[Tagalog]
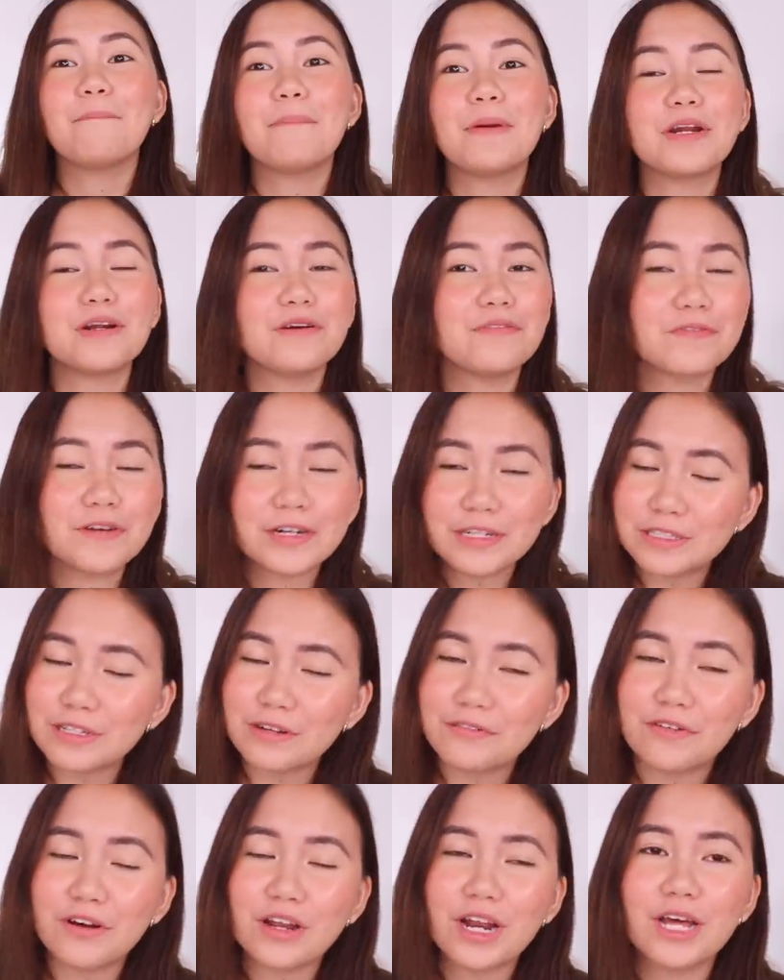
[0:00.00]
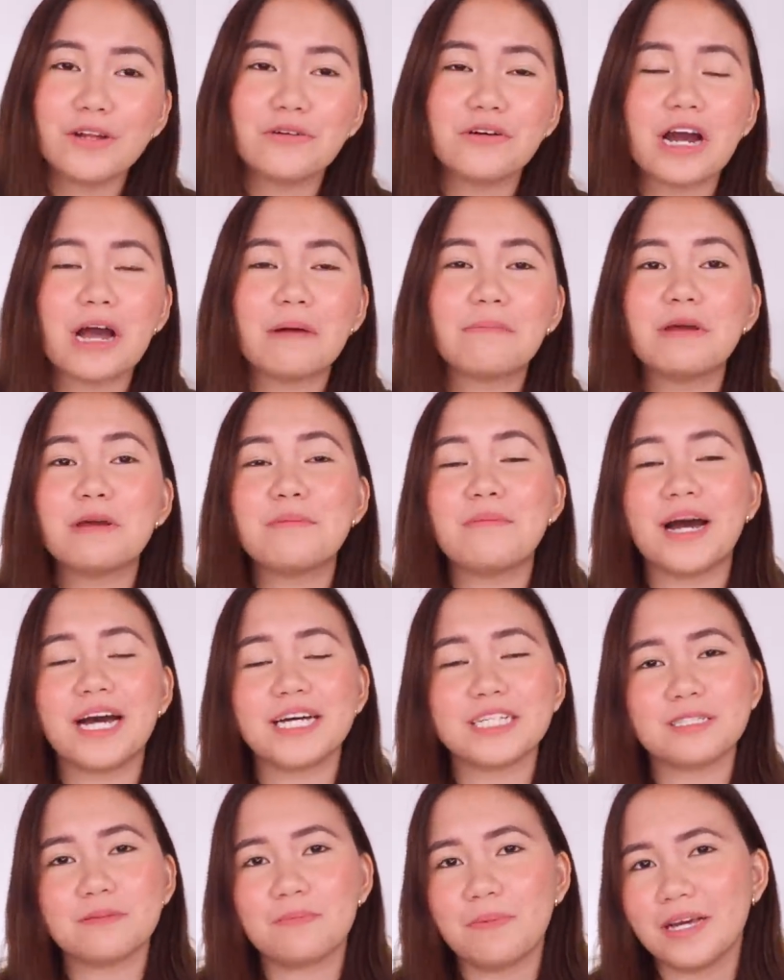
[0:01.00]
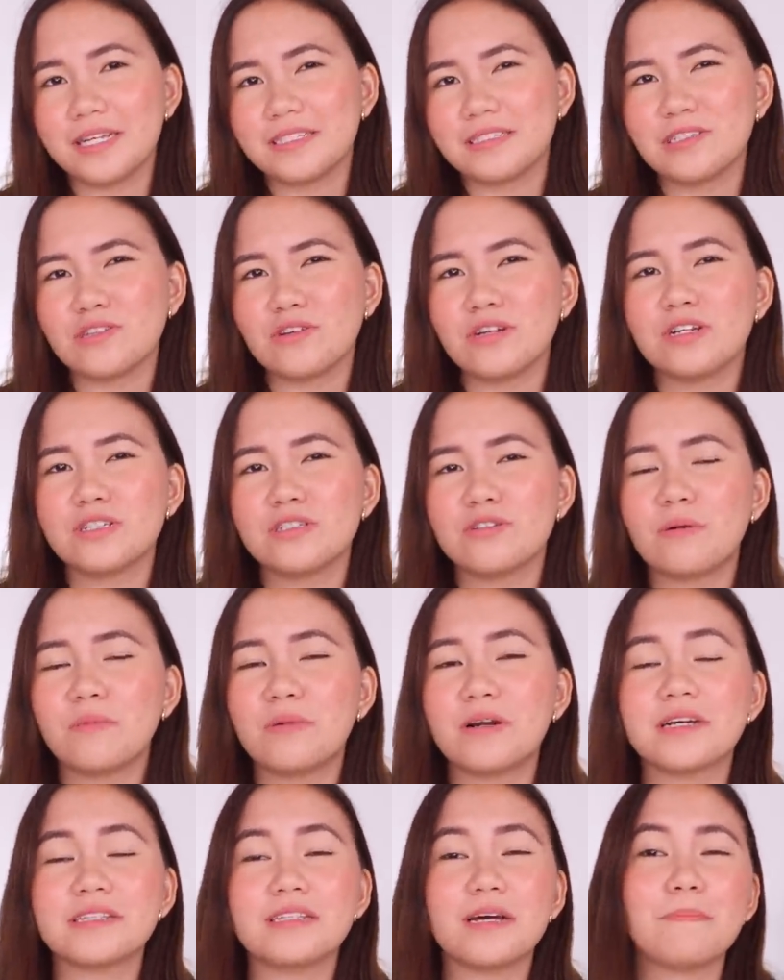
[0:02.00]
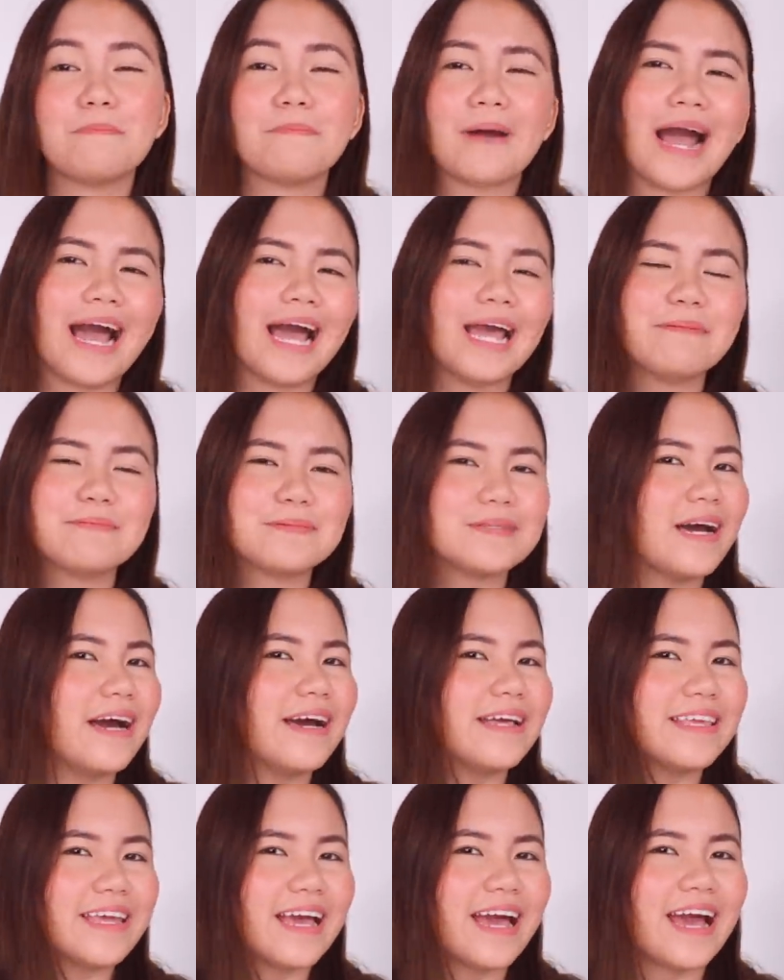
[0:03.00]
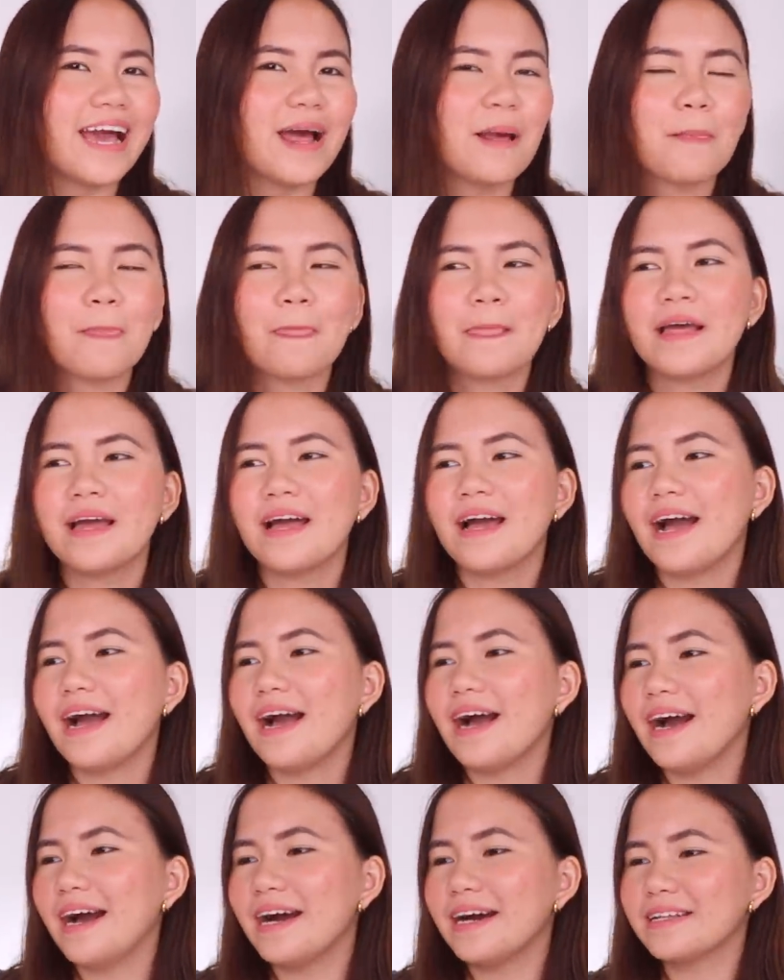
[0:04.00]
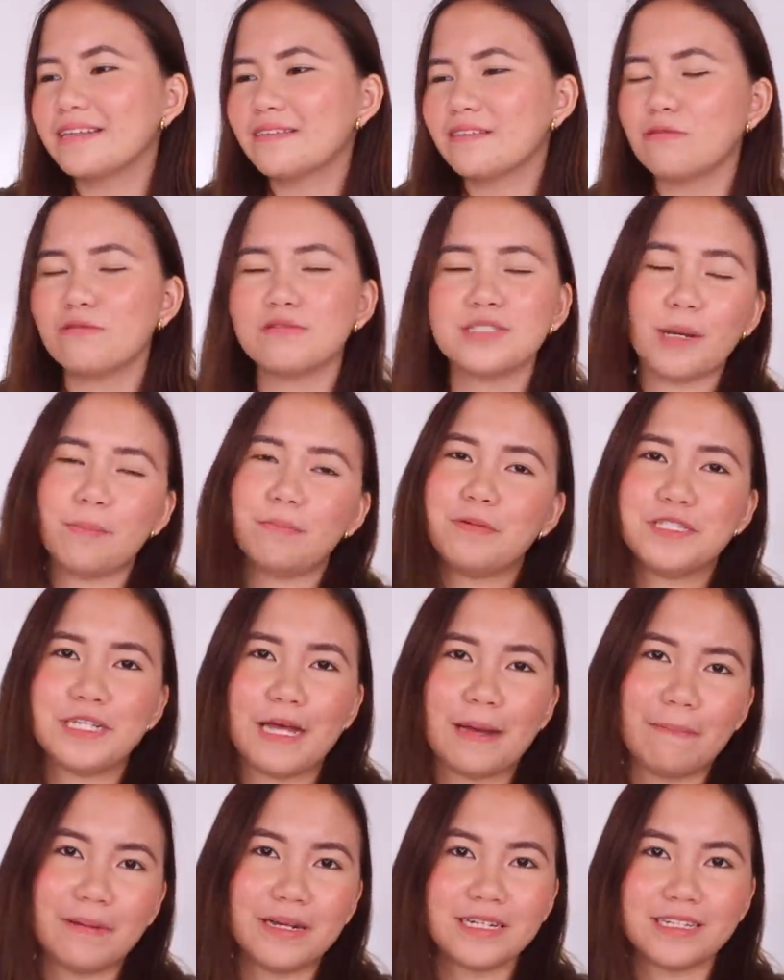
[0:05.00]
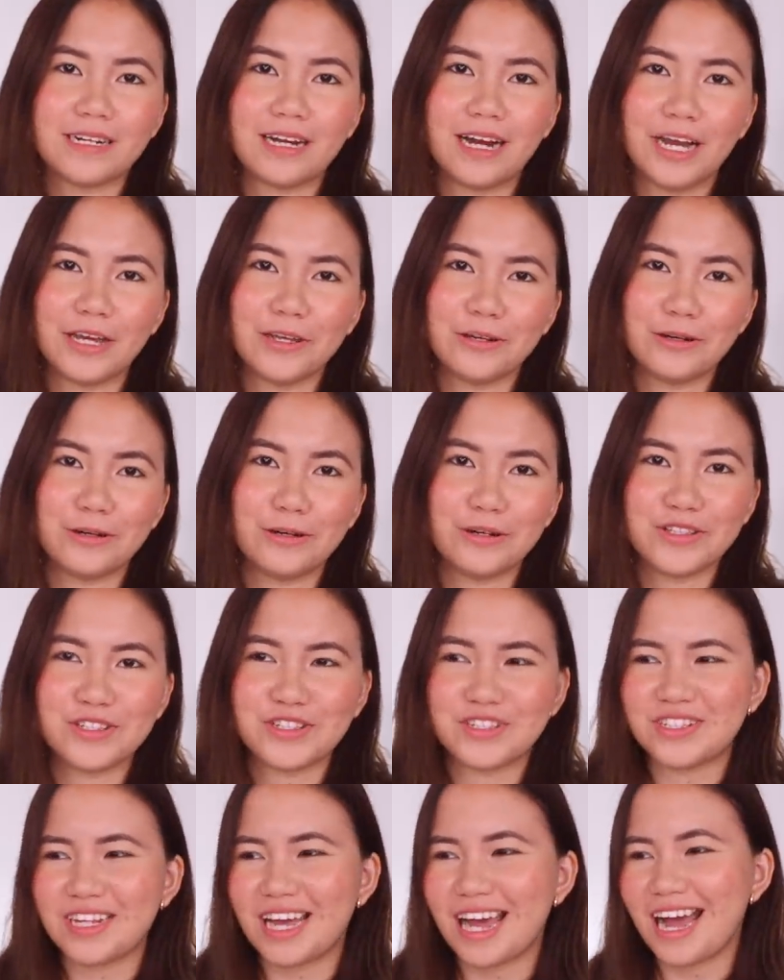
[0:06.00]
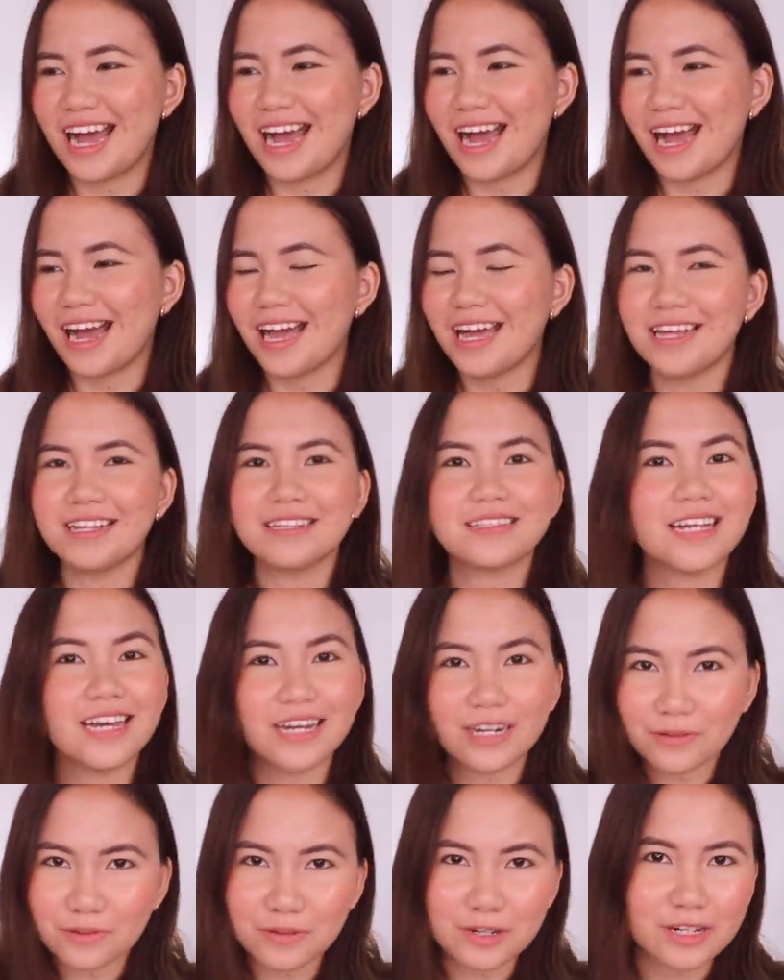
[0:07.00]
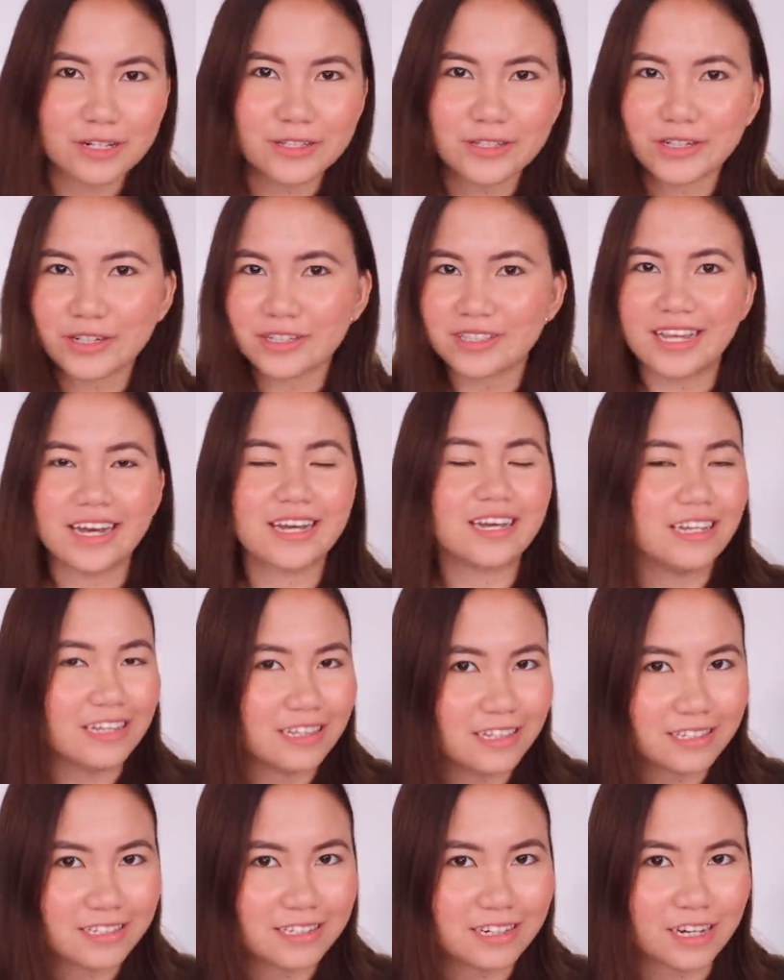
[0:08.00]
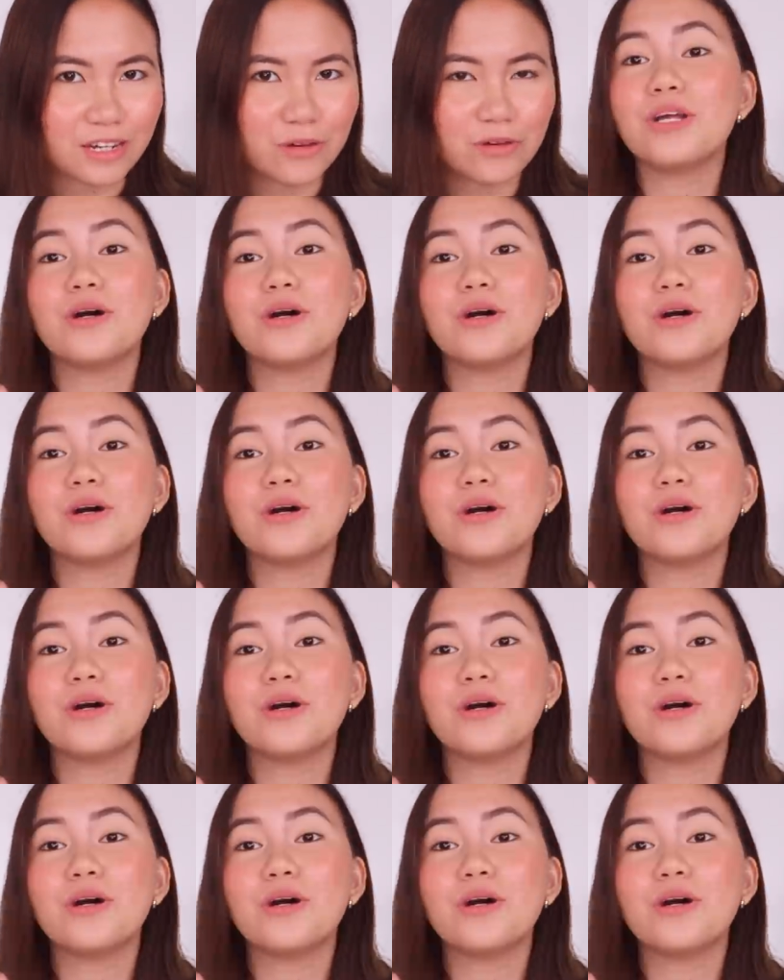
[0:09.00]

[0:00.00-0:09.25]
Pero first of all, ano nga ba yung mga specs nito na sobrang nagpa-hype sa kanya at usap-usapan siya ngayon sa tech world or tech industry.